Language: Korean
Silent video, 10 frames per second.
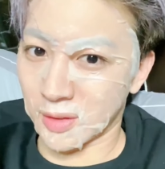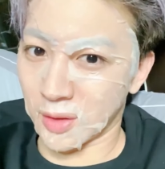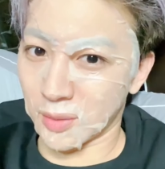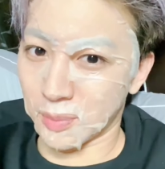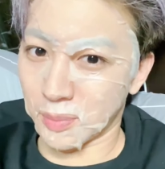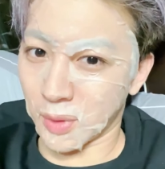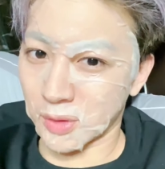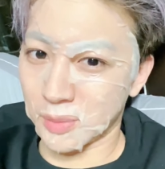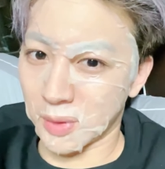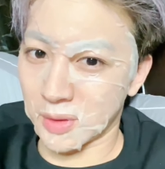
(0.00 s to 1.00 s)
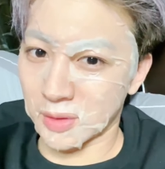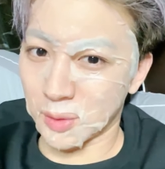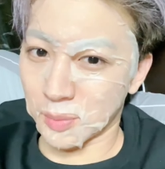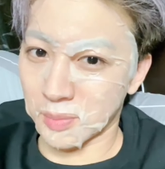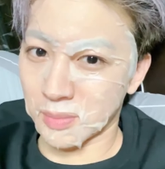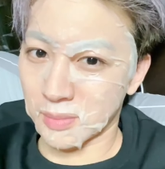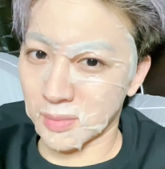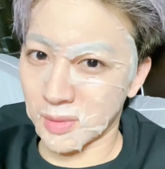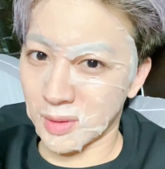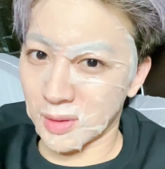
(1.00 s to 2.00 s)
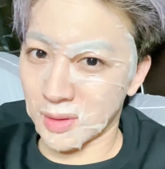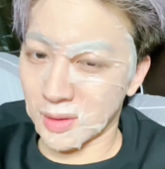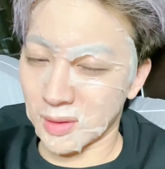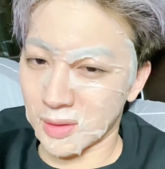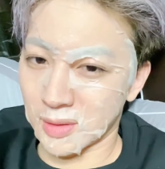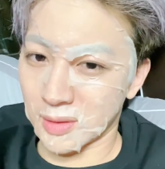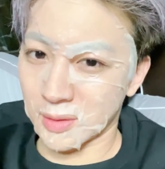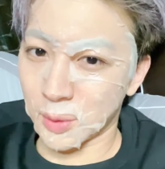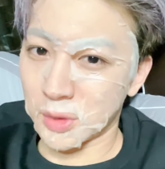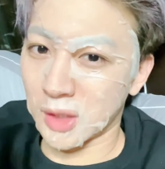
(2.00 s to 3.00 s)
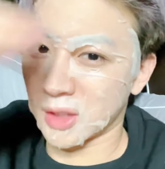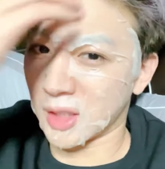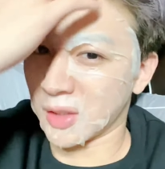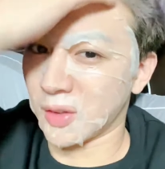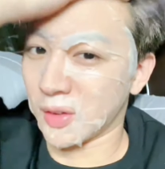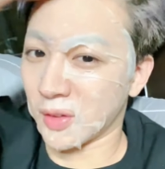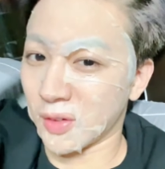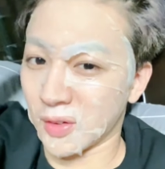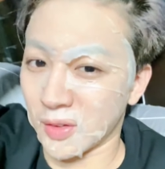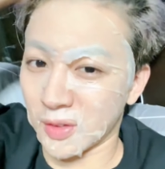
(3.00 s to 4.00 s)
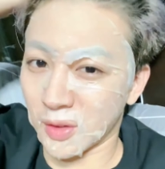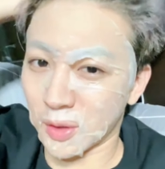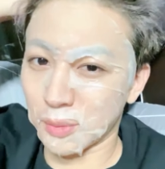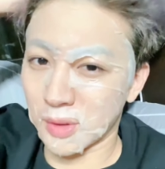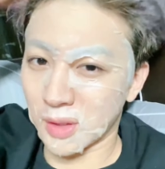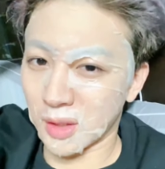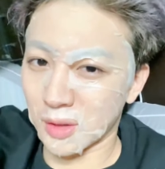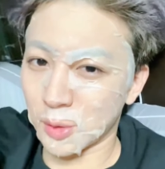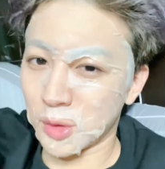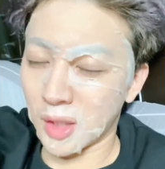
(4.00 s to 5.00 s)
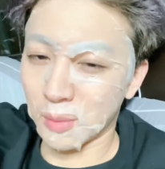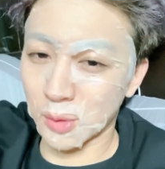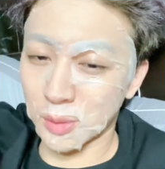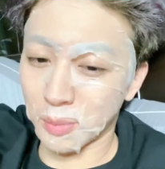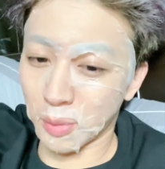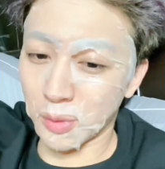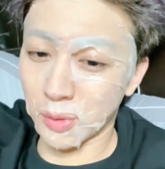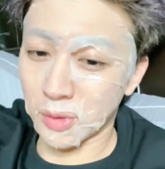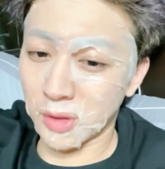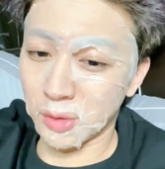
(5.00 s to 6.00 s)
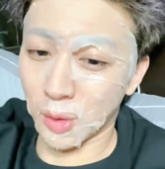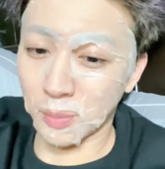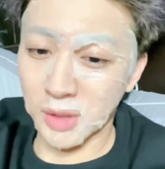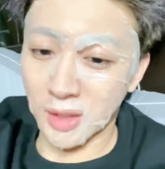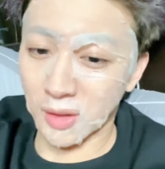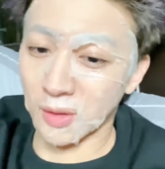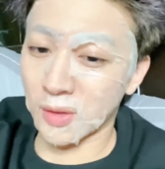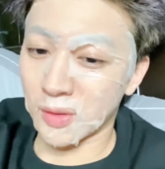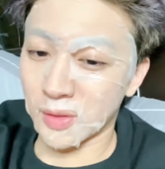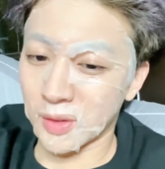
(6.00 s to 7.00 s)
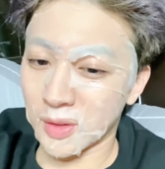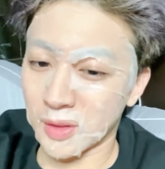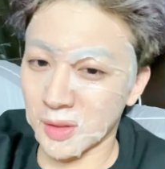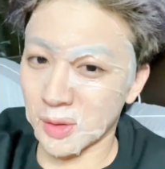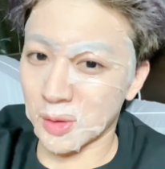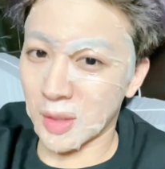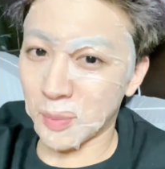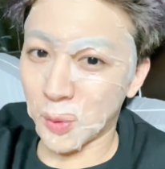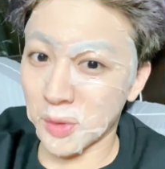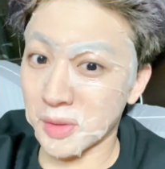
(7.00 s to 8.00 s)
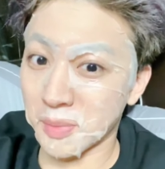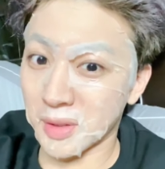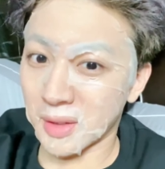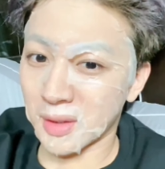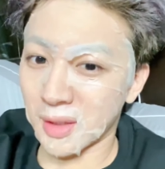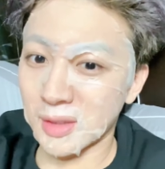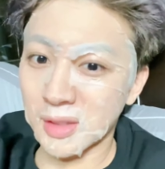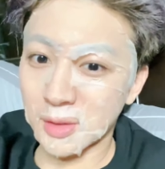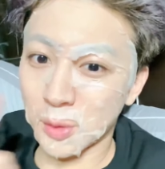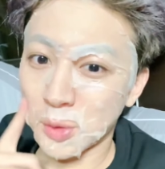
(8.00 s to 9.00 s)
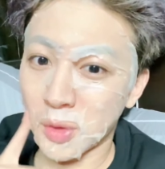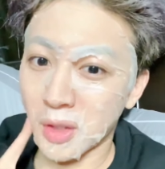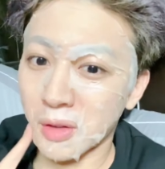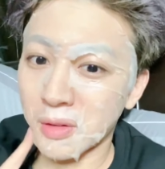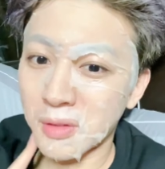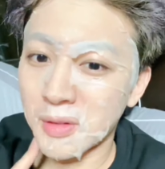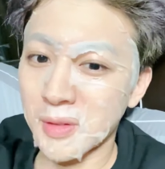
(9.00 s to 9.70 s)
이걸 벗으면은 좀 초췌하잖아요. 여러분들께 초췌한 모습 보여드릴 수가 없잖아요. 그래서 참고 있습니다. 아직 촉촉해요.